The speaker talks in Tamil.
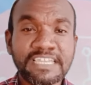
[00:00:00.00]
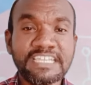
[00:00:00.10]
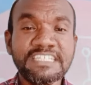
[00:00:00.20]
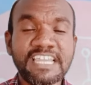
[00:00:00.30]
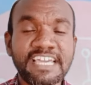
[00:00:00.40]

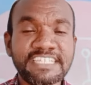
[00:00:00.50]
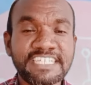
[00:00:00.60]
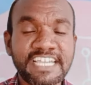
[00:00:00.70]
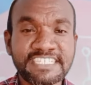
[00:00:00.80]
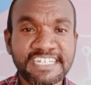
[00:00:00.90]
இதில்
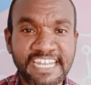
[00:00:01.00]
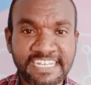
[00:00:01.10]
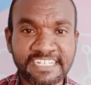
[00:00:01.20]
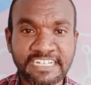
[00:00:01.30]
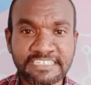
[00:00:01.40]
எஜுகேஷன்
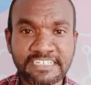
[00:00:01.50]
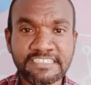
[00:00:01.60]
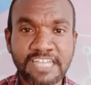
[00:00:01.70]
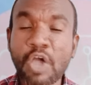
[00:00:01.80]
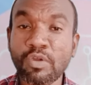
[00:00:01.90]
ரிலேட்டட் கண்டென்ட்
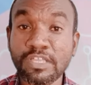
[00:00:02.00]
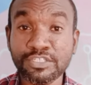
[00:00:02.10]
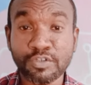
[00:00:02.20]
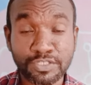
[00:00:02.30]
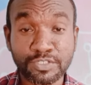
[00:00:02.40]
நான் உங்களுக்கு
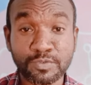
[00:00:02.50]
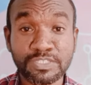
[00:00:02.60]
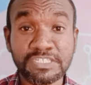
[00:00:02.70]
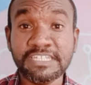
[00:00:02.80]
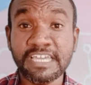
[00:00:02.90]
தொடர்ந்து
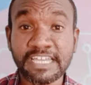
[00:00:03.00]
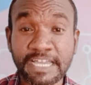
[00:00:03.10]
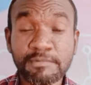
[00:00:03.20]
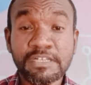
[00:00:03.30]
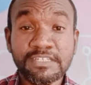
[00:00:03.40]
கொடுத்துக்கிட்டே
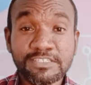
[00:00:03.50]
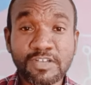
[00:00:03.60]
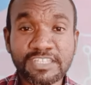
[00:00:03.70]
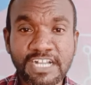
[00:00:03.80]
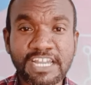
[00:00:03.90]
இருக்கேன் ஸோ
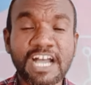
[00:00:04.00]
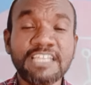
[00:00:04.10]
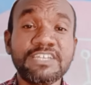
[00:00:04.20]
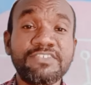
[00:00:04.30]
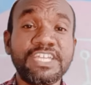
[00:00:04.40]
அதுக்கான
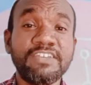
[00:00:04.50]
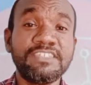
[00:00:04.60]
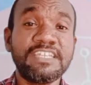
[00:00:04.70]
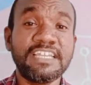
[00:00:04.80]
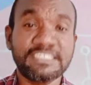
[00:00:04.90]
ஆதரவை நீங்கள்
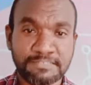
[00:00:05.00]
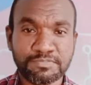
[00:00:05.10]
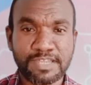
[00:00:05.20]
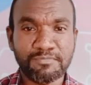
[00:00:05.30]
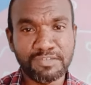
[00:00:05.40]
வந்துட்டு எனக்கு
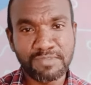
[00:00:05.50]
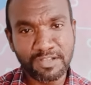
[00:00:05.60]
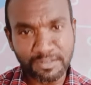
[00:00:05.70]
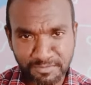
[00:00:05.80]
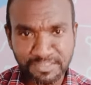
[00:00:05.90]
சப்ஸ்கிரைப்
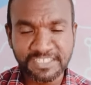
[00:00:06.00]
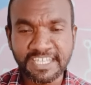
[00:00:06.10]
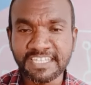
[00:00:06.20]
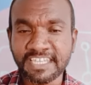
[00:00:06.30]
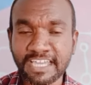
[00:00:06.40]
மூலியமாக கொடுத்துக்கிட்டே
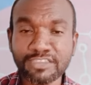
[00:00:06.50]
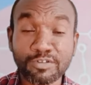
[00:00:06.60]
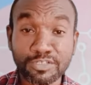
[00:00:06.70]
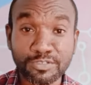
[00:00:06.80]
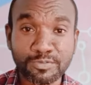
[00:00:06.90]
இருக்கீங்க
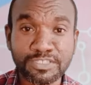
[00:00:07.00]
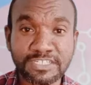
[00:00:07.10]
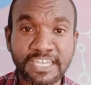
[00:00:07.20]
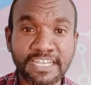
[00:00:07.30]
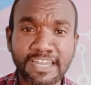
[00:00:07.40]
தொடர்ந்து
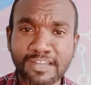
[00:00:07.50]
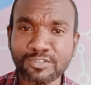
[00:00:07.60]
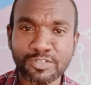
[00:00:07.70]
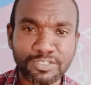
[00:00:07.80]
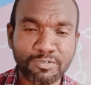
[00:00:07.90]
கொடுத்துக்கிட்டே இருங்க நானும்
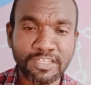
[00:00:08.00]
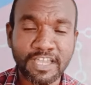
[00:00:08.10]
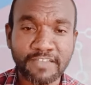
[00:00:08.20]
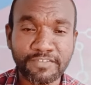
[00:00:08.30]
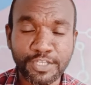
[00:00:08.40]
தொடர்ந்து
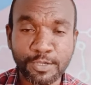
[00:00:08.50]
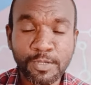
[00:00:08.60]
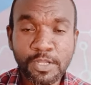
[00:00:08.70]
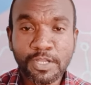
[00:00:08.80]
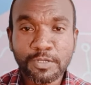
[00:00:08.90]
உங்களுக்காக வீடியோ
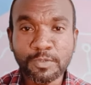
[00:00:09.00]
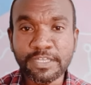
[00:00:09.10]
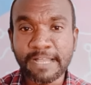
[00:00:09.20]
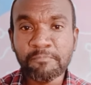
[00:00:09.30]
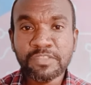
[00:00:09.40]

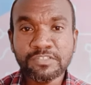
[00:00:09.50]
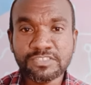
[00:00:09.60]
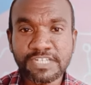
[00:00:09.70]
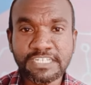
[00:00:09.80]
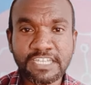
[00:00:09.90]
கொடுக்குறேன் ஸோ
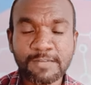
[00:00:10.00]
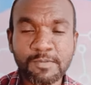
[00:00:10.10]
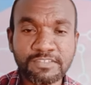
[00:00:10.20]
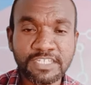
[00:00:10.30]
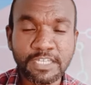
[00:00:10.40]
ஸ்ட்ரைட்டாக
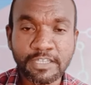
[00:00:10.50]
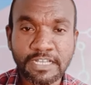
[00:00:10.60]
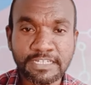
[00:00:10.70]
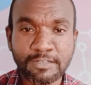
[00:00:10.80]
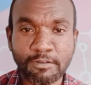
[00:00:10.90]
நம்ம வந்து
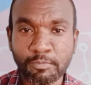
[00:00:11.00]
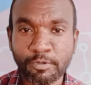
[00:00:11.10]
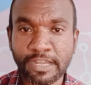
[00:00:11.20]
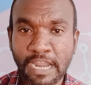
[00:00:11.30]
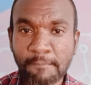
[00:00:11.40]
கண்டென்ட்டுக்குள்ளே
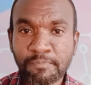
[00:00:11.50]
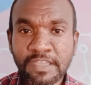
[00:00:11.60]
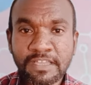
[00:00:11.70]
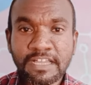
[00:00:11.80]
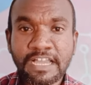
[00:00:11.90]
போயிடலாம்
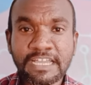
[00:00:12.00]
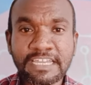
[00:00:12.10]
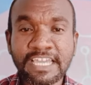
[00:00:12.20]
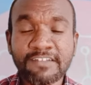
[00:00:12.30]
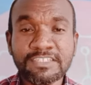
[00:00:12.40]

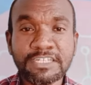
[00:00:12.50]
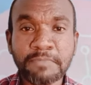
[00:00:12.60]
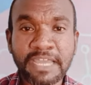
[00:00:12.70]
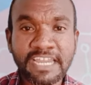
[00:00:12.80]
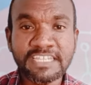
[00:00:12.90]
நீங்கள் வந்துட்டு மெரைன்